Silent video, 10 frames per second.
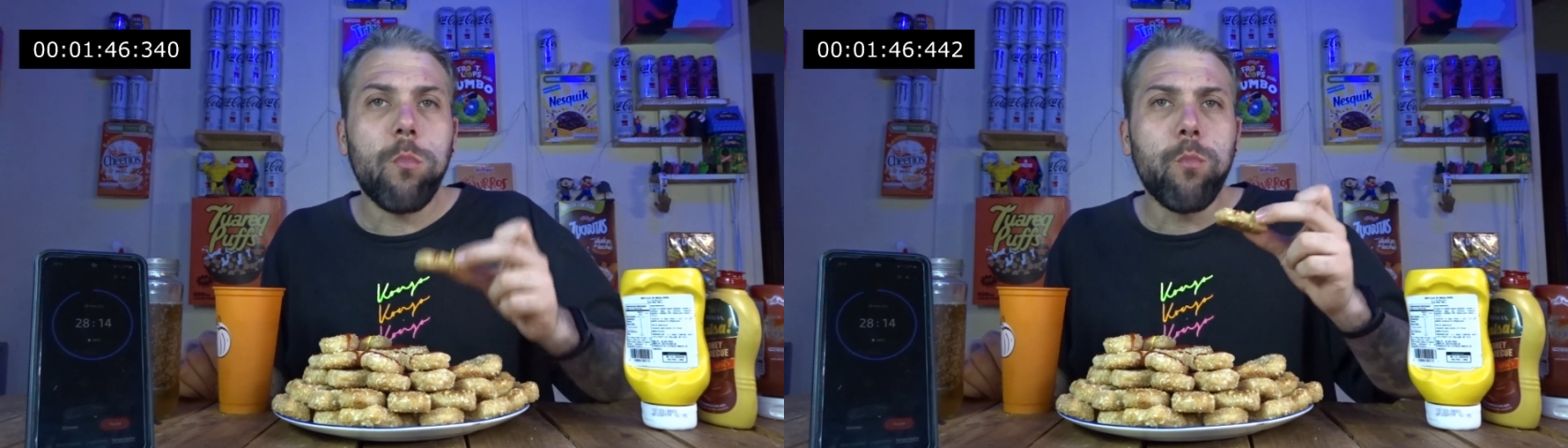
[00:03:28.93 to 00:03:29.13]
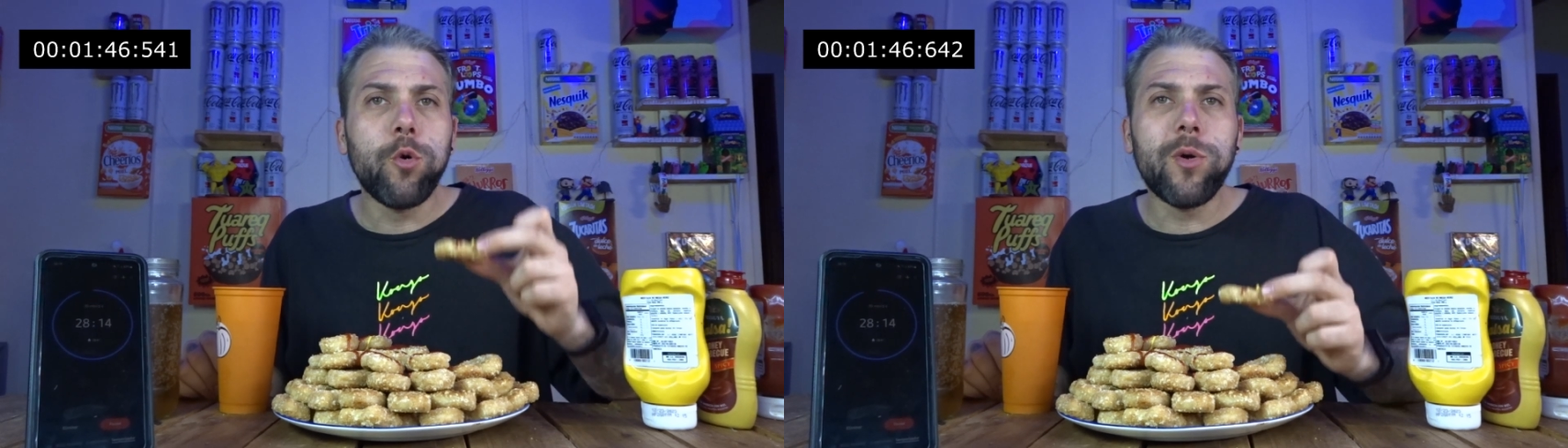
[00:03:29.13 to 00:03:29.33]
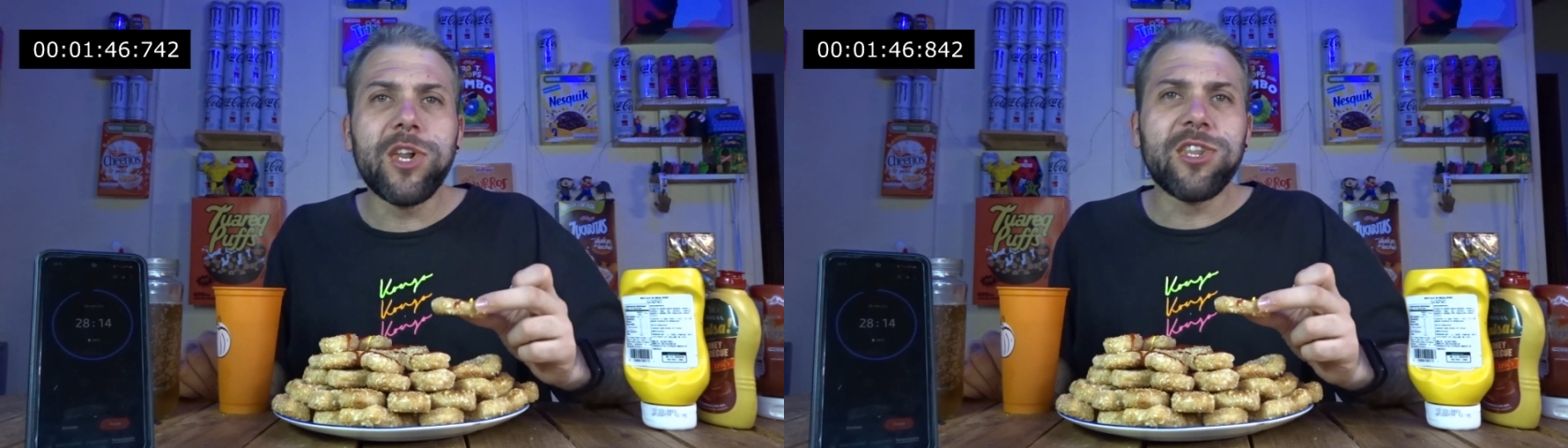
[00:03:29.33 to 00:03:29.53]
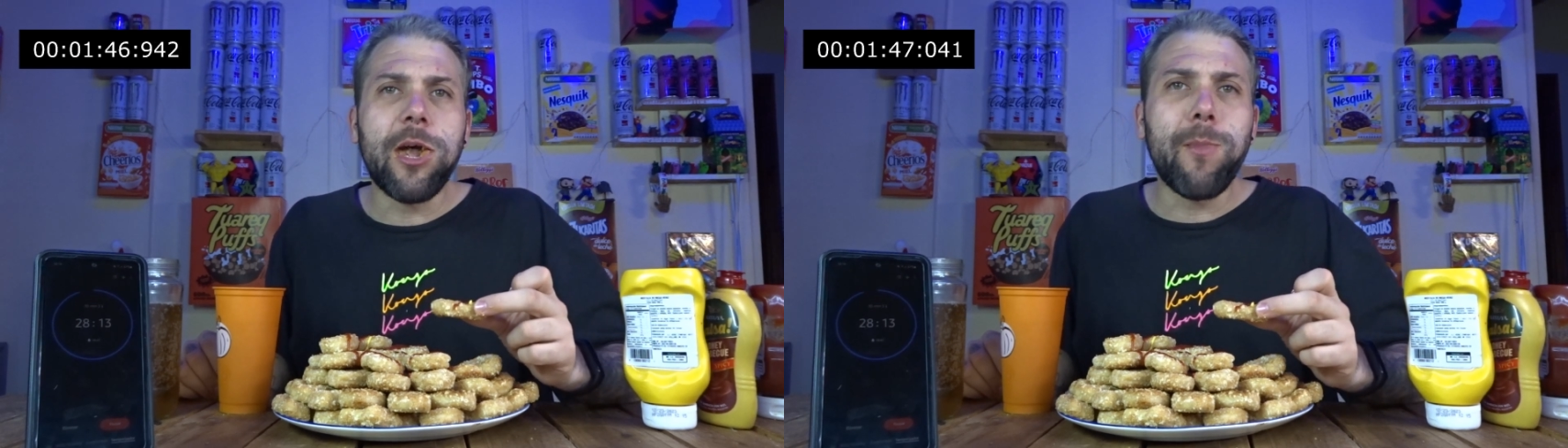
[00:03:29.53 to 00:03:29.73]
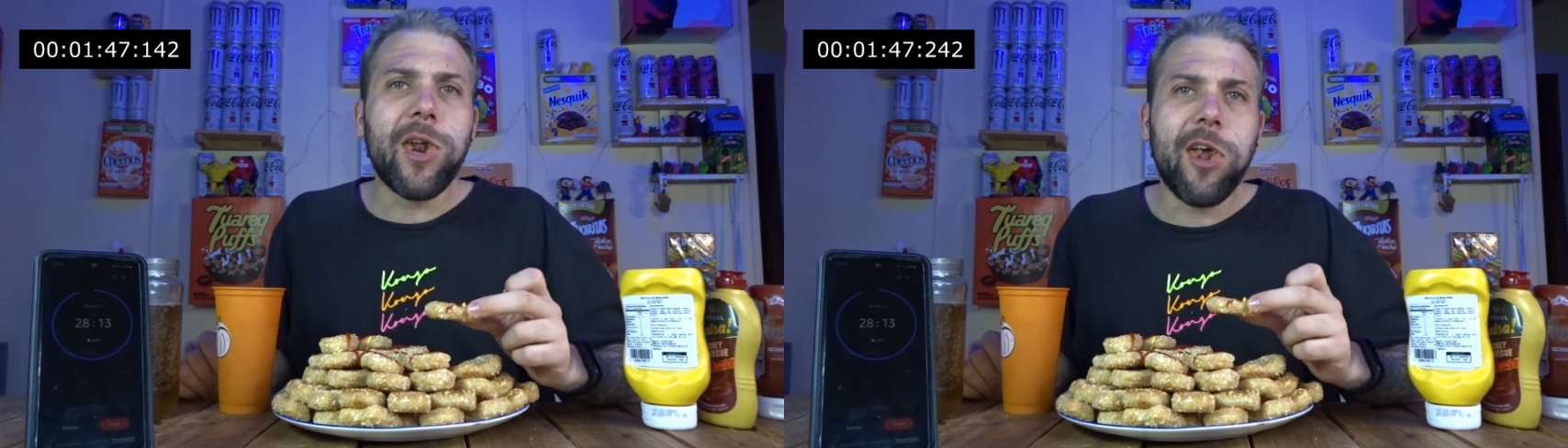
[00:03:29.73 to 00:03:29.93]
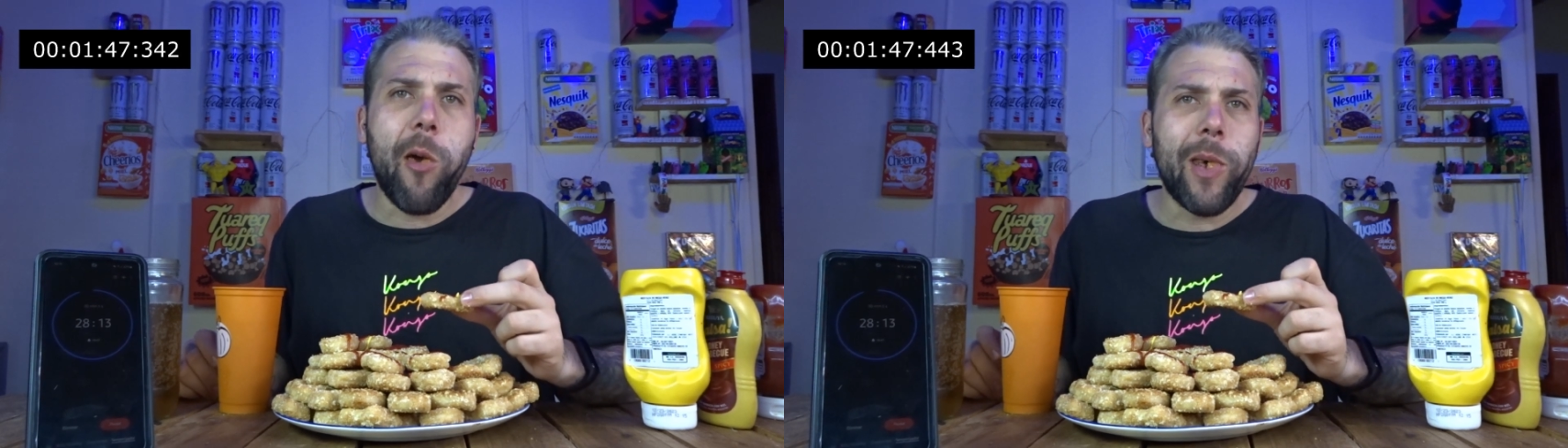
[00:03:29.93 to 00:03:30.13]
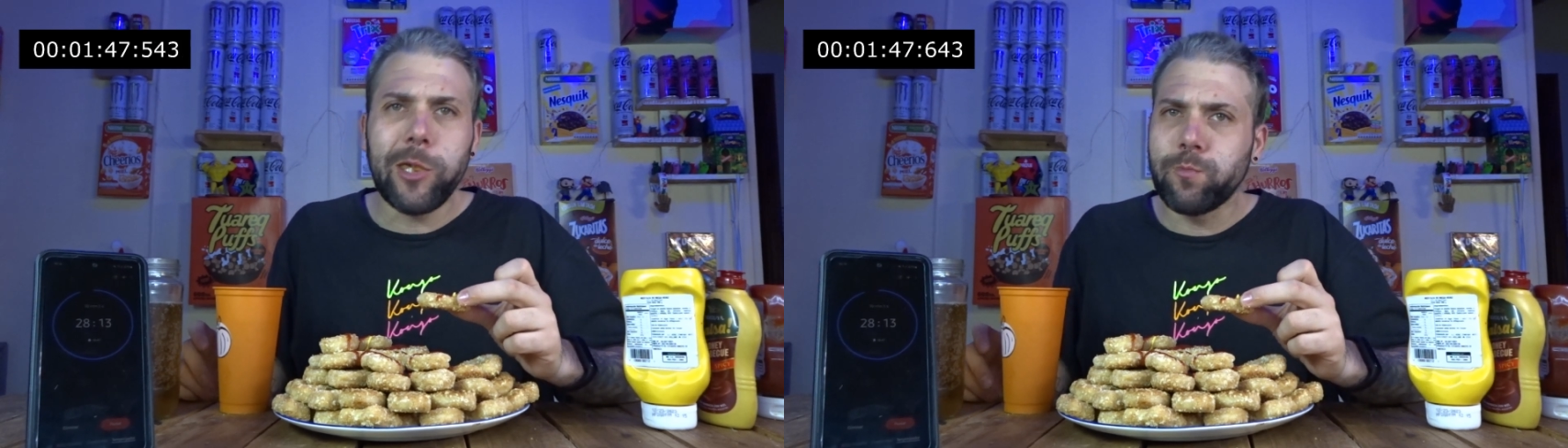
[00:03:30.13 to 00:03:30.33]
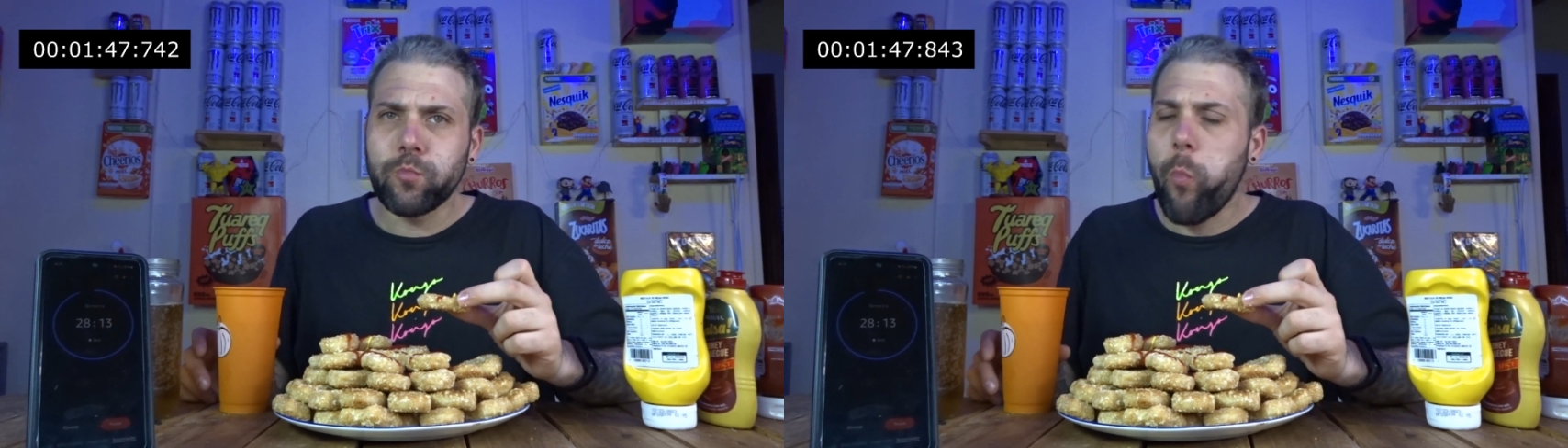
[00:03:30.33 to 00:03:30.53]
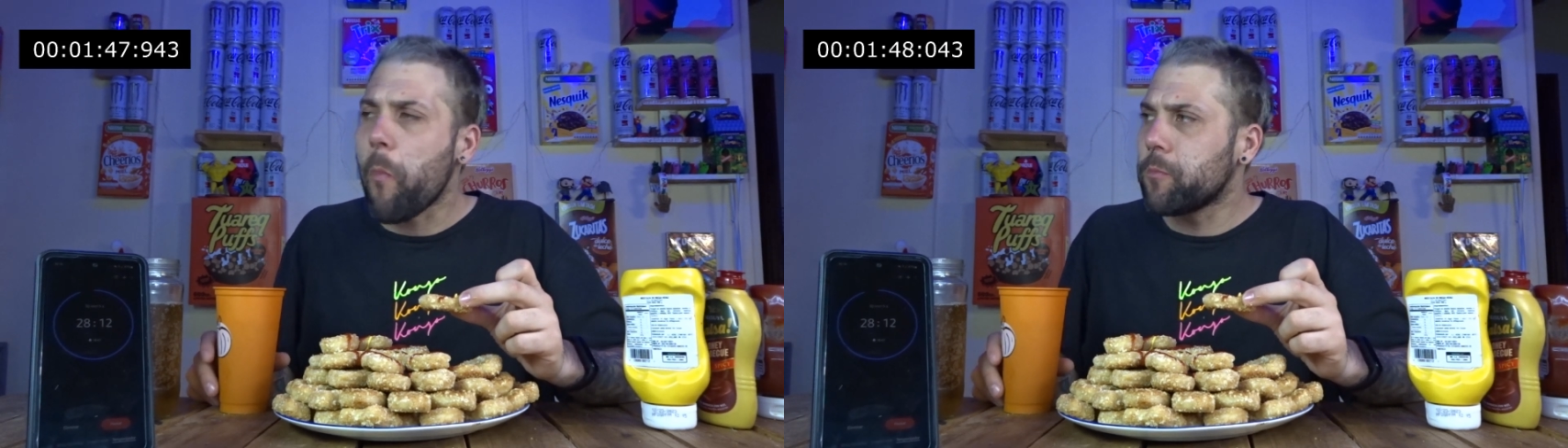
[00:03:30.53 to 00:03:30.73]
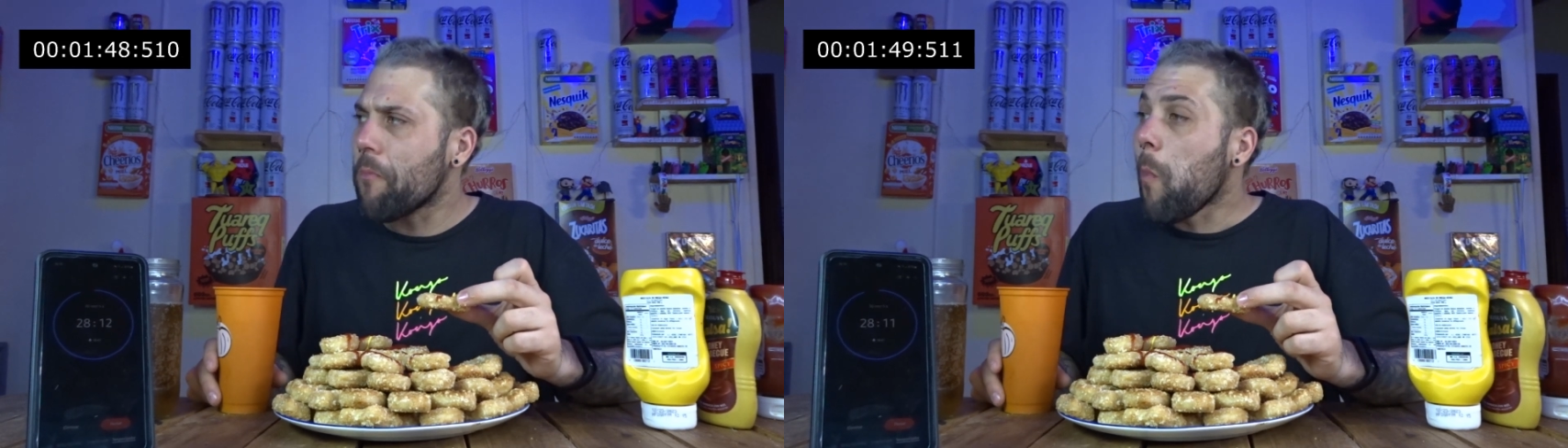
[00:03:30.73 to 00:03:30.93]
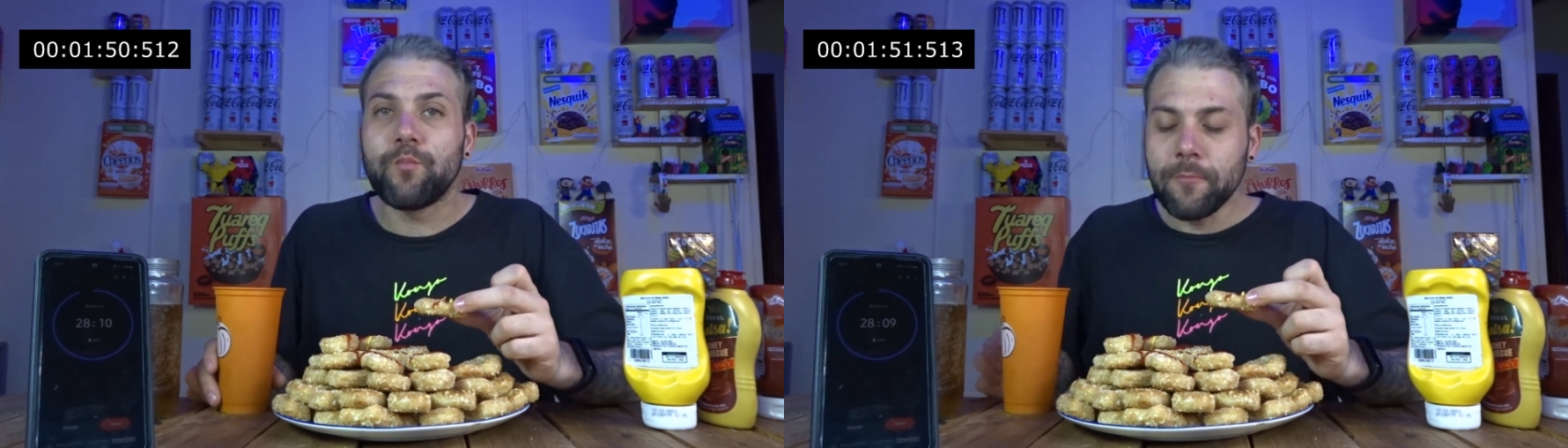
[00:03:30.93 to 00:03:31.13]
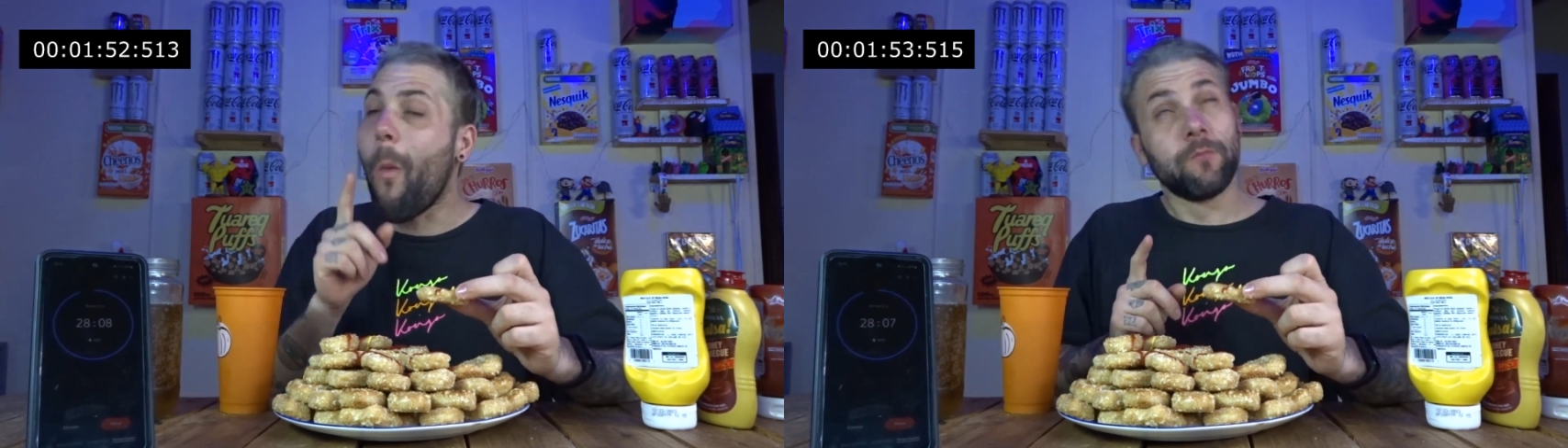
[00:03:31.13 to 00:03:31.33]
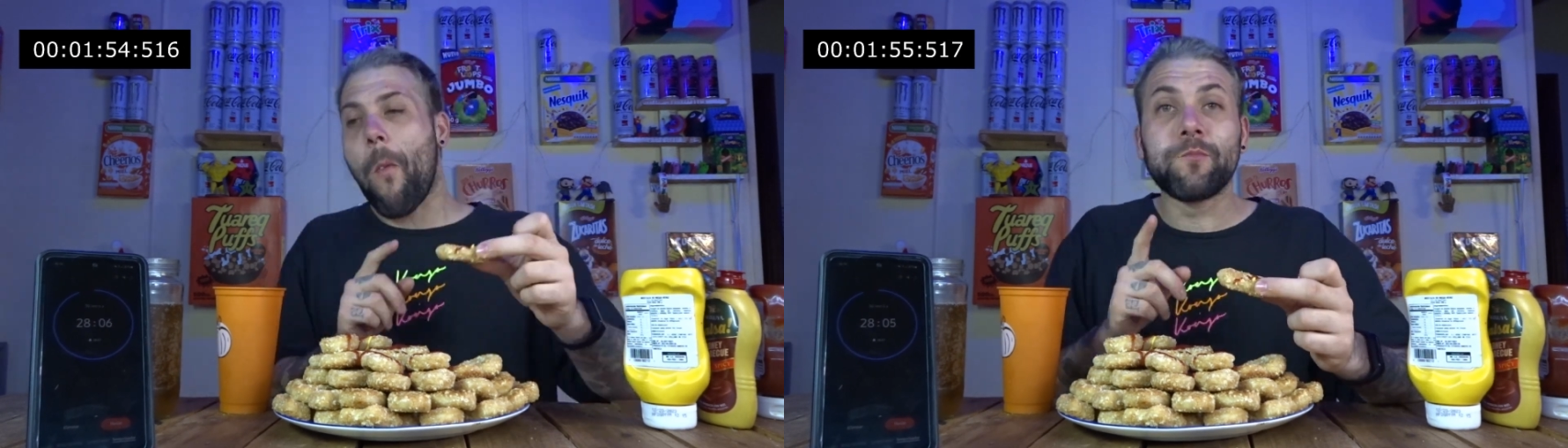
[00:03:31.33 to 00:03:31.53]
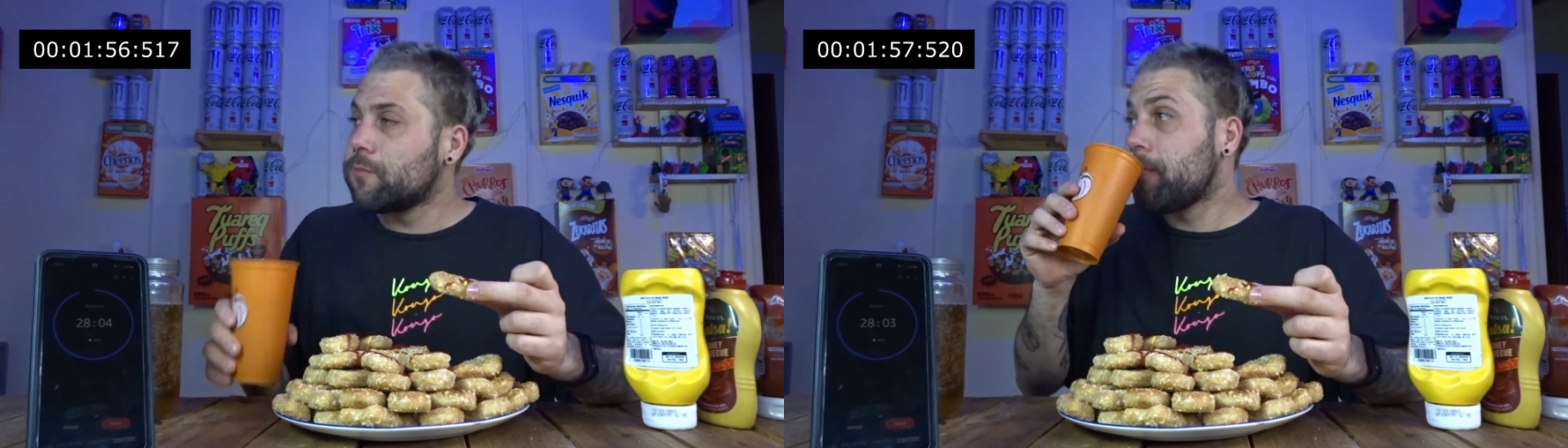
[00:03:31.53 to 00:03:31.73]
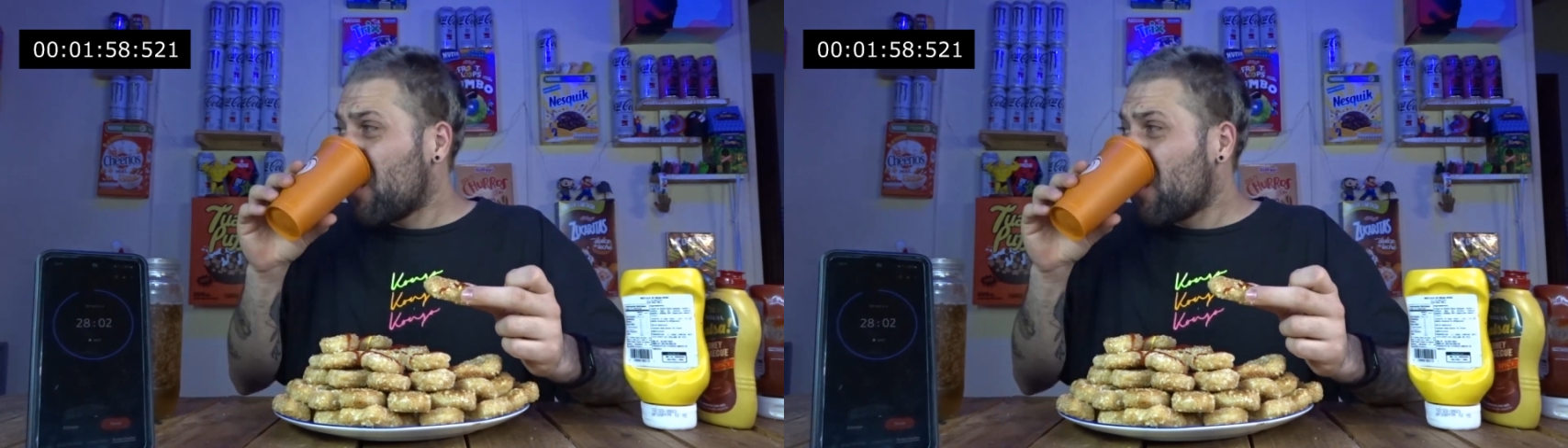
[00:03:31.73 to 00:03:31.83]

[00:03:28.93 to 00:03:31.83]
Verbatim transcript: Muy bueno esta mal, cabal. La verdad que estos